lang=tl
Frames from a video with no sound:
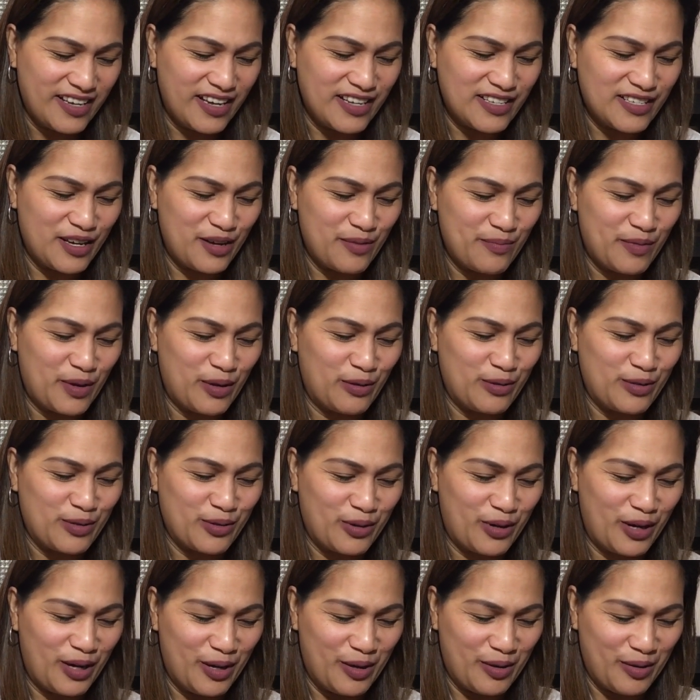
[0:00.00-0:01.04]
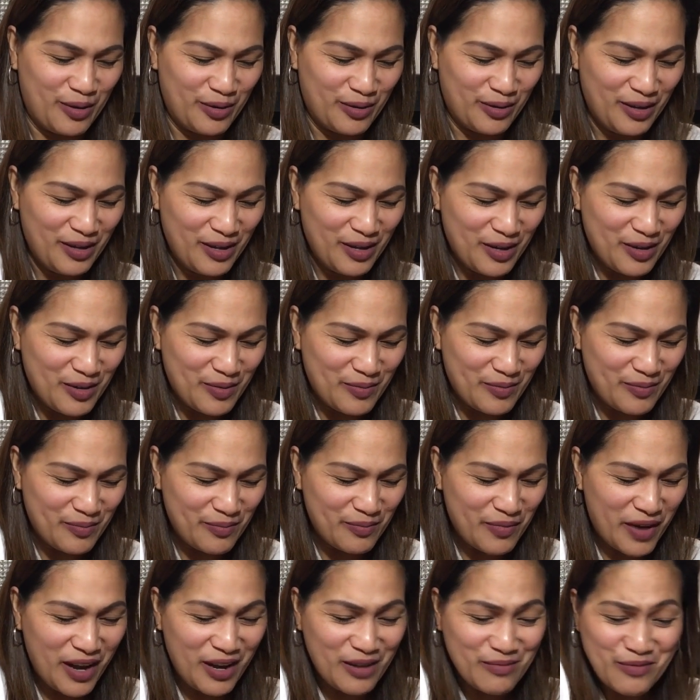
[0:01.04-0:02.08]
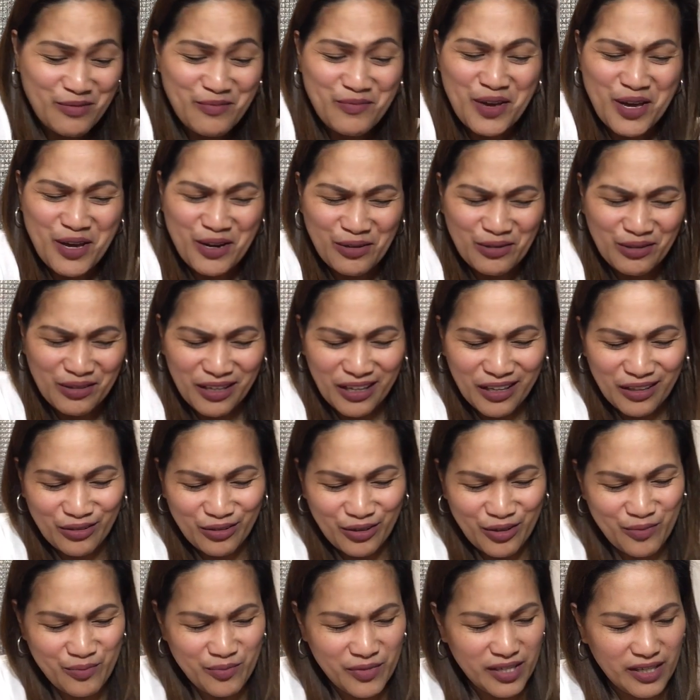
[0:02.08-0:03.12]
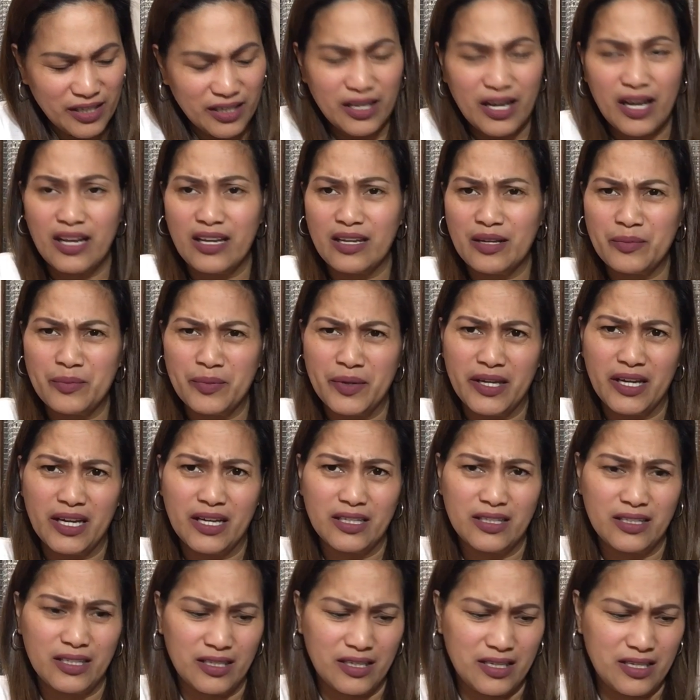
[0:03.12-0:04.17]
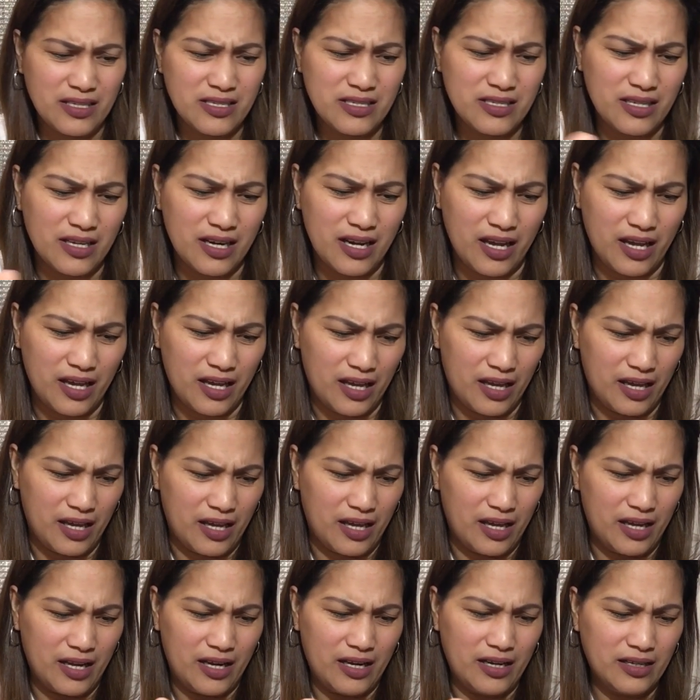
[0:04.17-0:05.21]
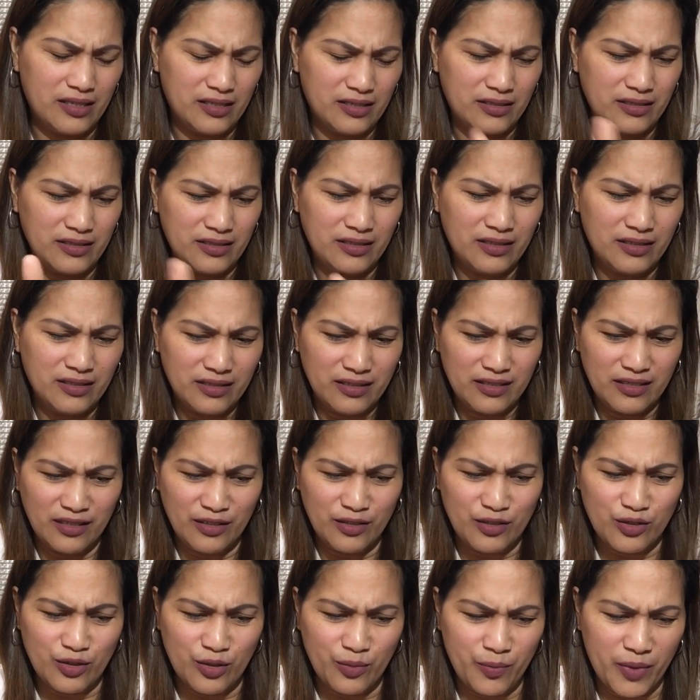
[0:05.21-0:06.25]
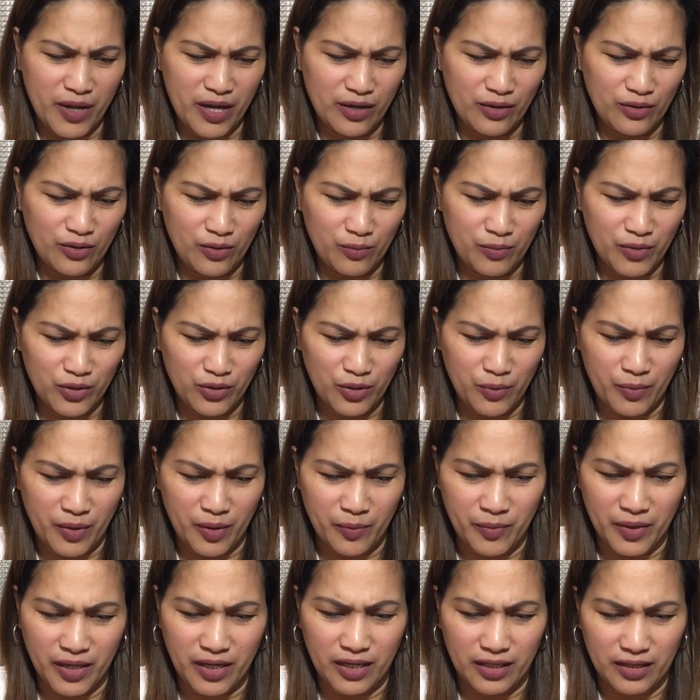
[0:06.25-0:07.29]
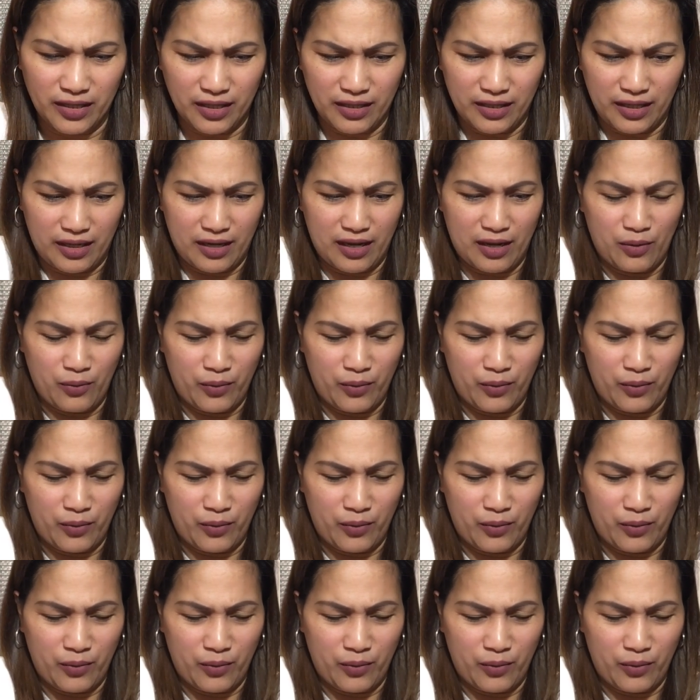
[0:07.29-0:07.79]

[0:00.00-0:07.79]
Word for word: Isang pouch ko lang. Alam mo, meron dito yung mga galing pa yata Israel. So, paano ko ba't ipapakita nila?